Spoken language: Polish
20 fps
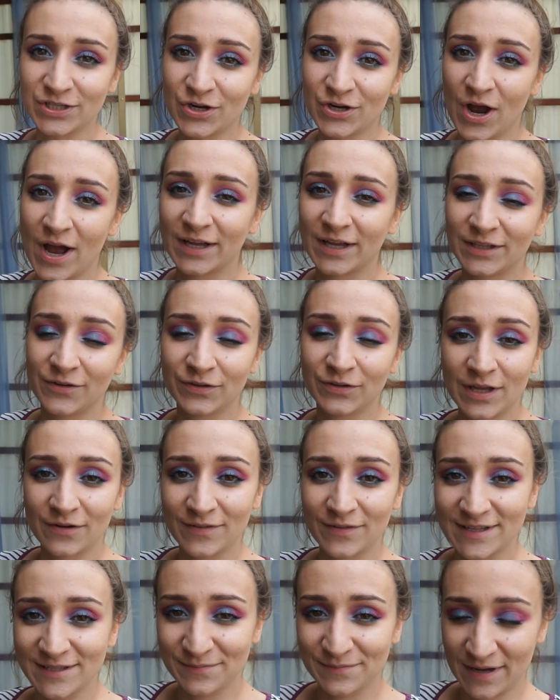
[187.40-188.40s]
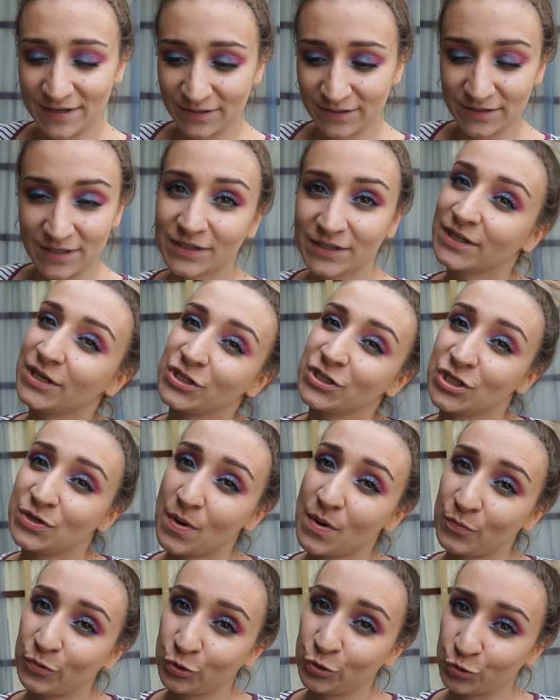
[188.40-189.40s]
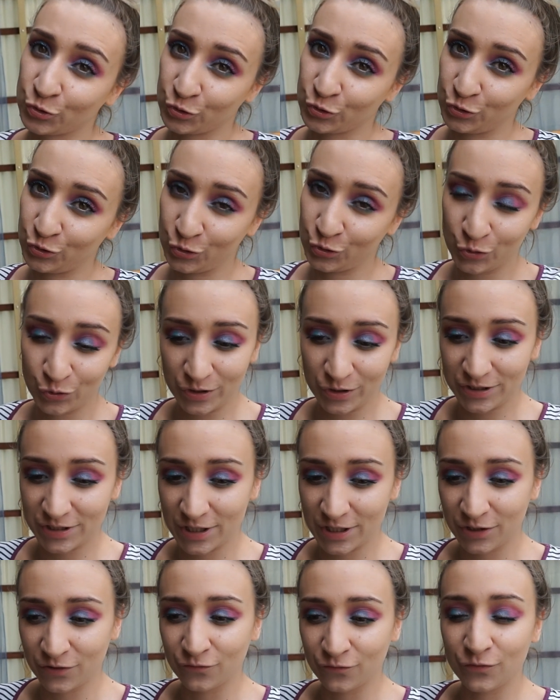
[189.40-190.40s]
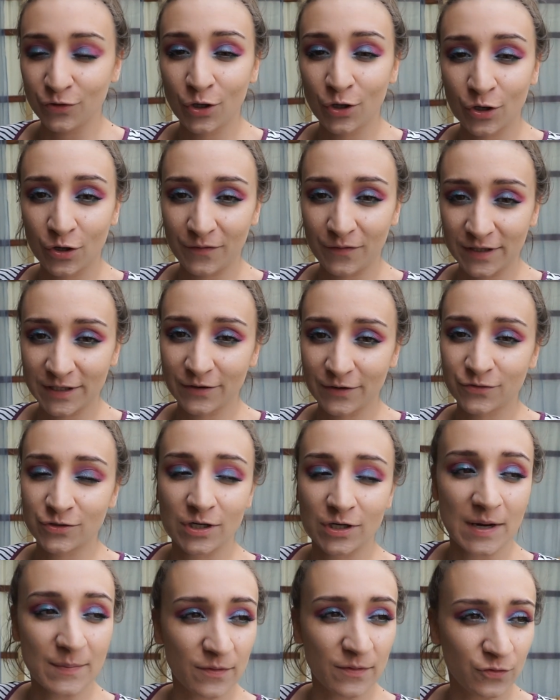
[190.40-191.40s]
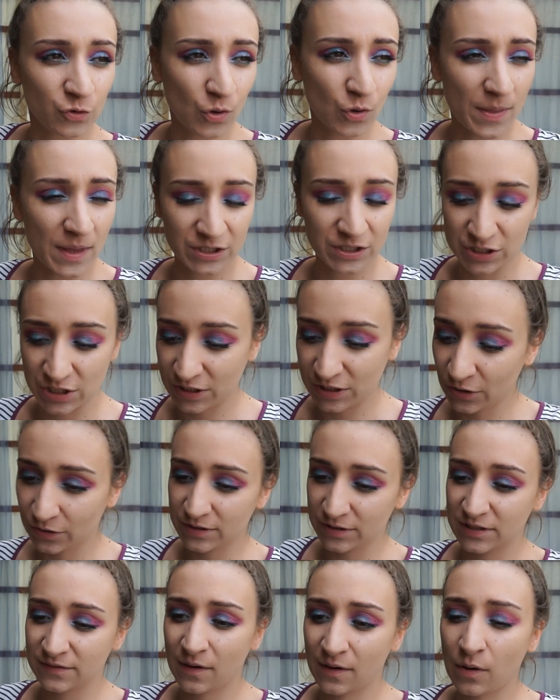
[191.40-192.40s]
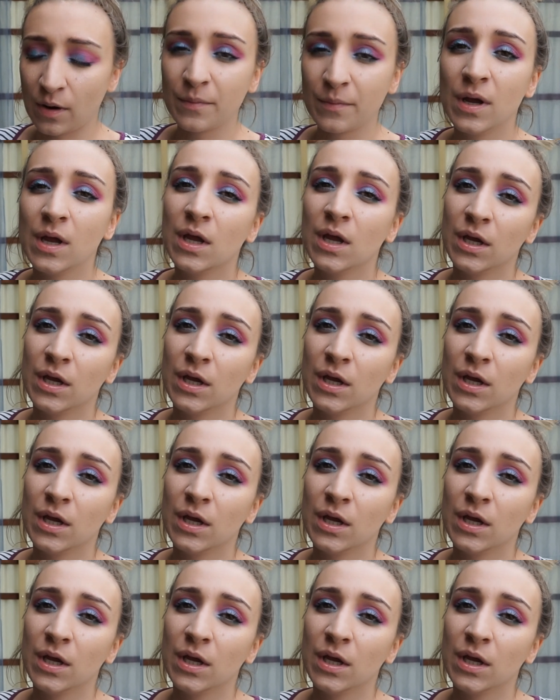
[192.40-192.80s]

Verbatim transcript: Kochani, witam Was bardzo serdecznie. Mamy już drugi dzień vlogowania. Wczoraj po wykładach się nie odzywałam.